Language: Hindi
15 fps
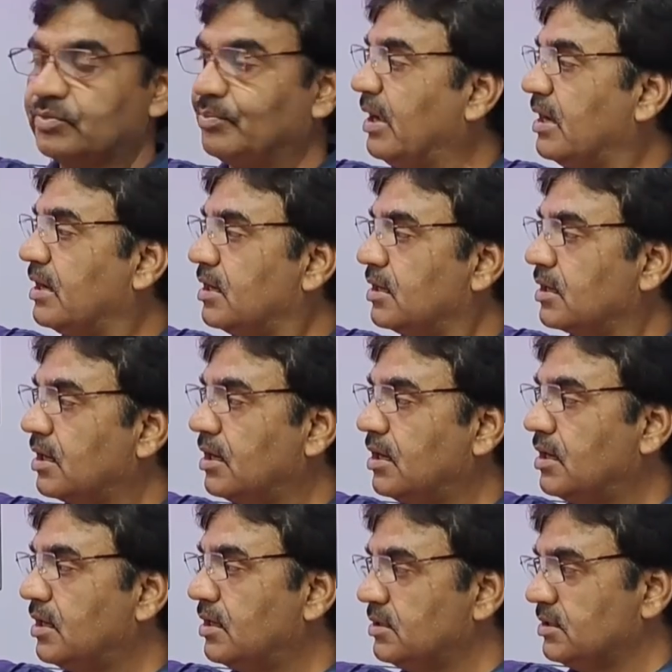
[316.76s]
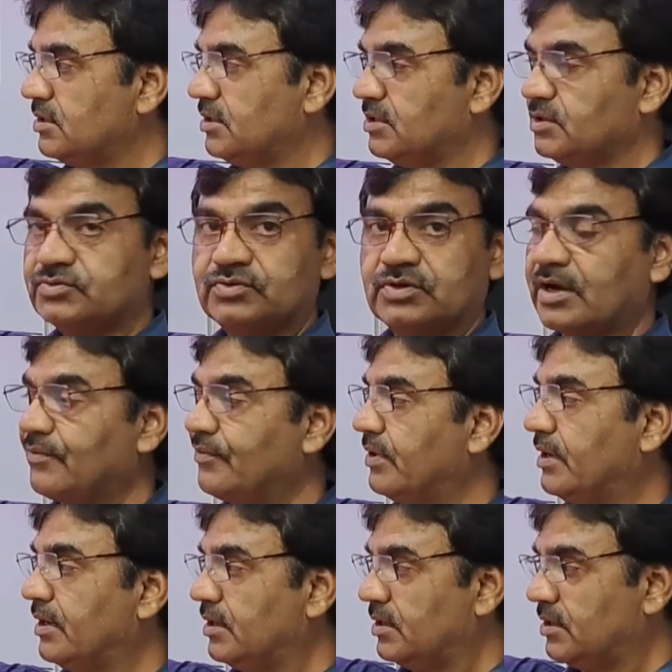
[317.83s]
जो पैनल का ये जो
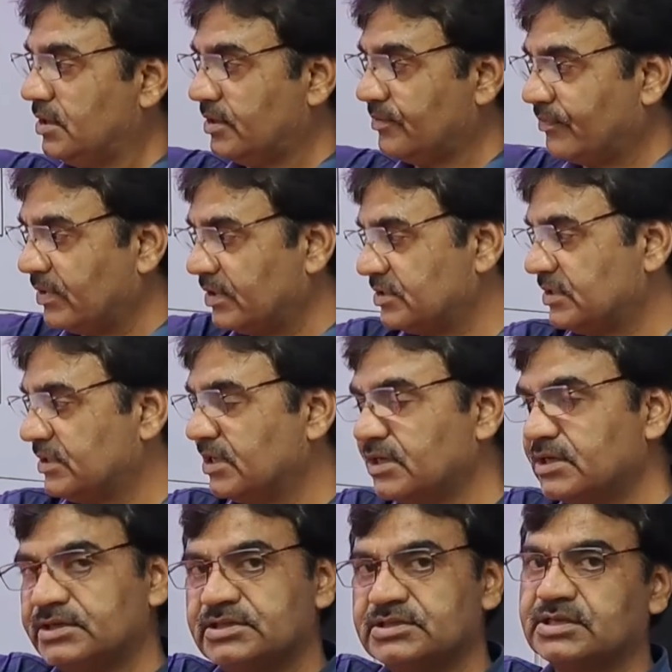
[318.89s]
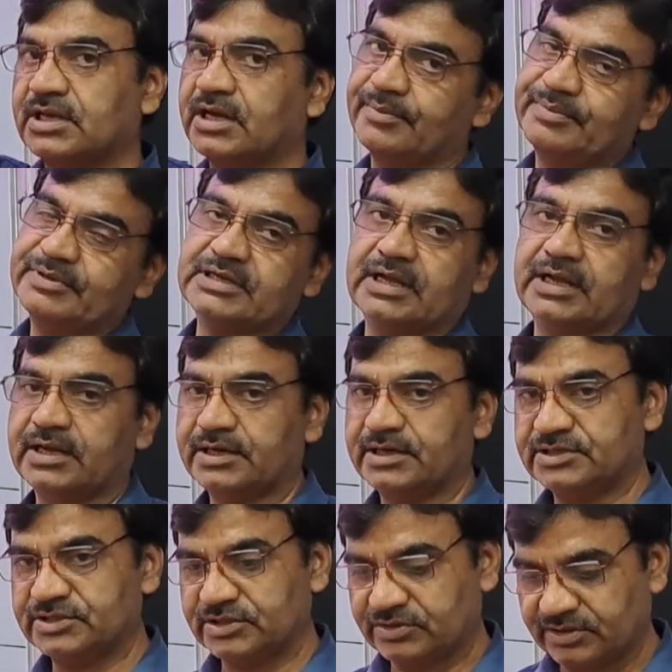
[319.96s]
कफ है ये सीधे स्क्रीन पे जाएगा
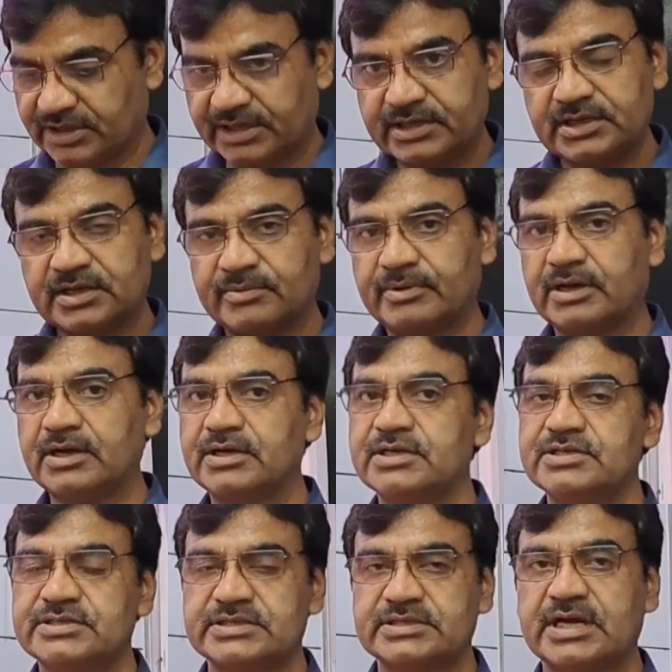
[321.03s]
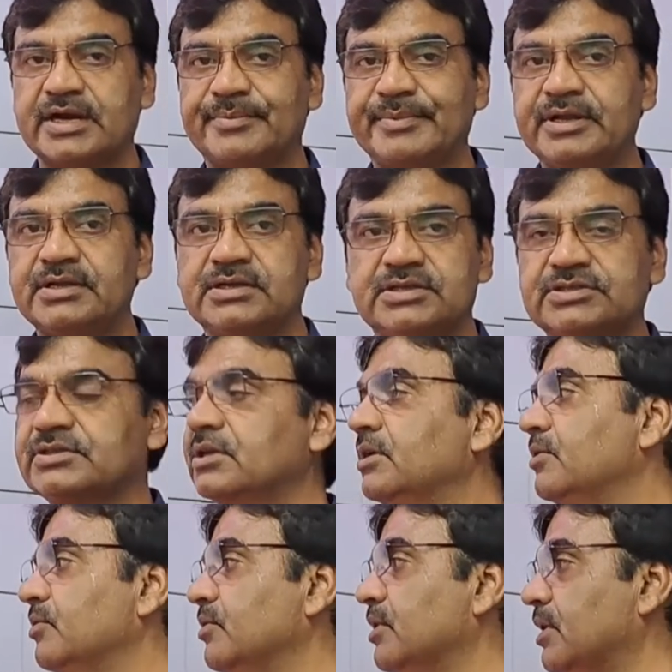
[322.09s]
नीचे तो यानी हमारा नीचे साइड में
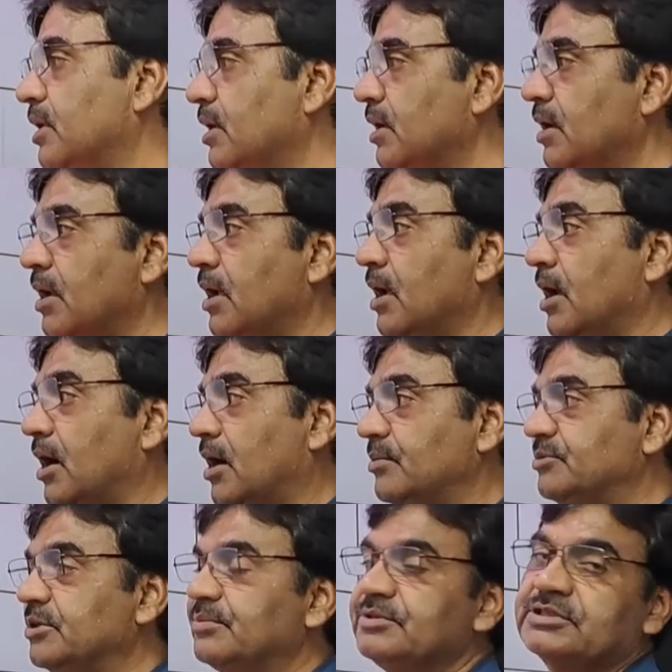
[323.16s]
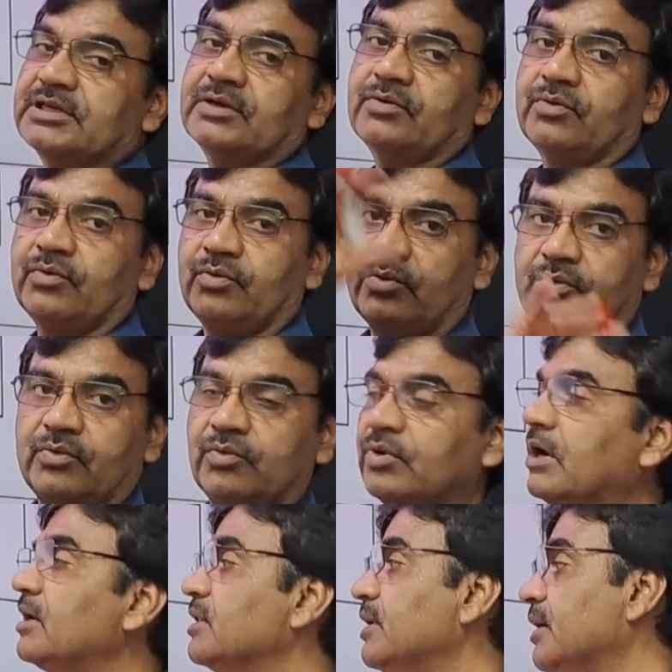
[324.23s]
स्क्रीन हो गया अब जब इसे
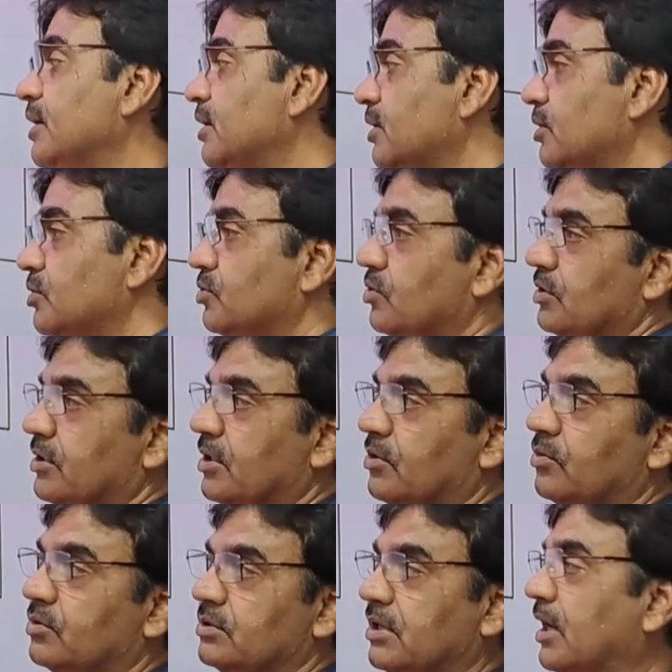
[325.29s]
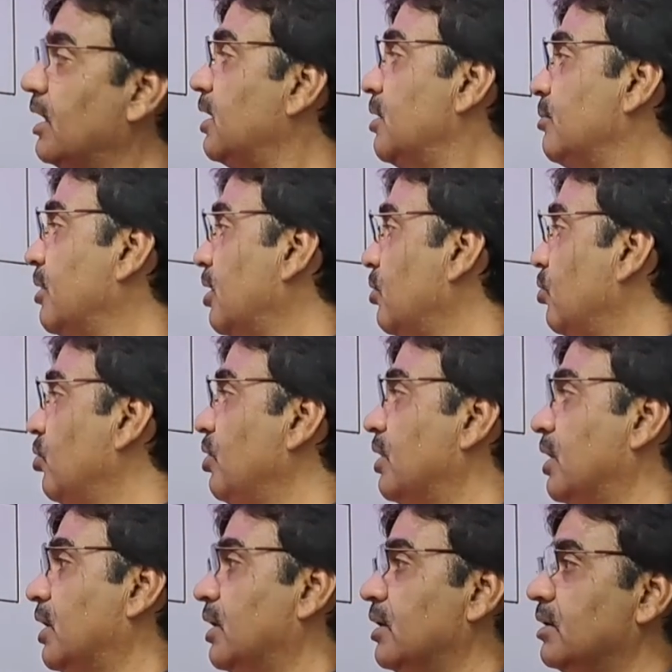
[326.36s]
उलट देंगे तो ये हो जाएगा हमारा
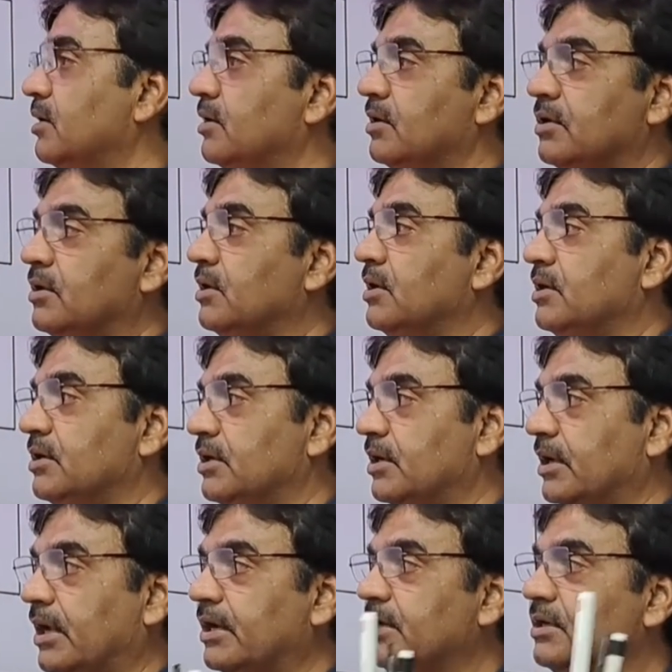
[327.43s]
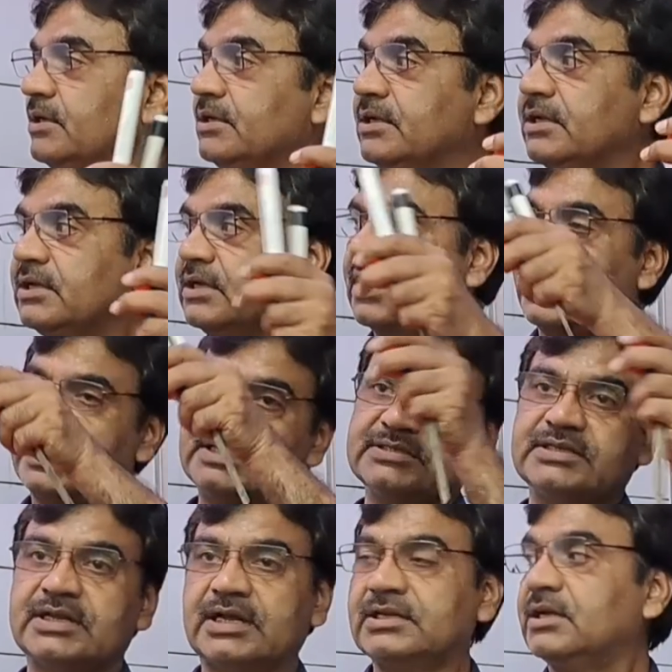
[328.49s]
उल्टा ये यानी ये
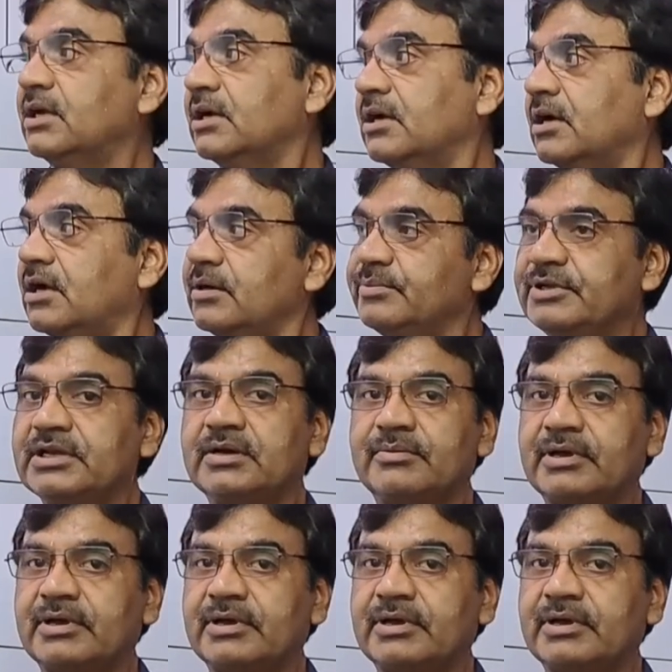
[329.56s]
ऐसे आ जाएगा अब ये